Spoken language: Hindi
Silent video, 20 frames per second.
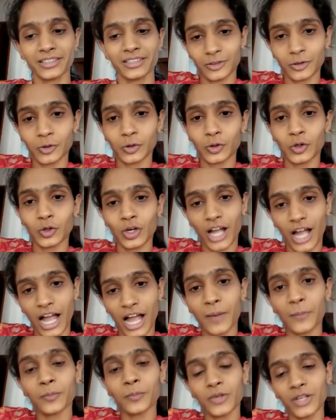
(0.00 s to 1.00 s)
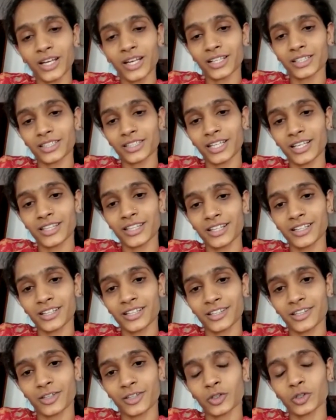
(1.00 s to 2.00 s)
तो काम नहीं लगता है जल्दी
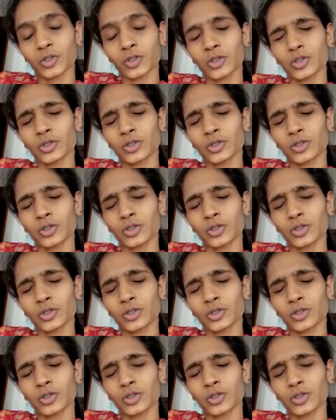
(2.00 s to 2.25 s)
से तो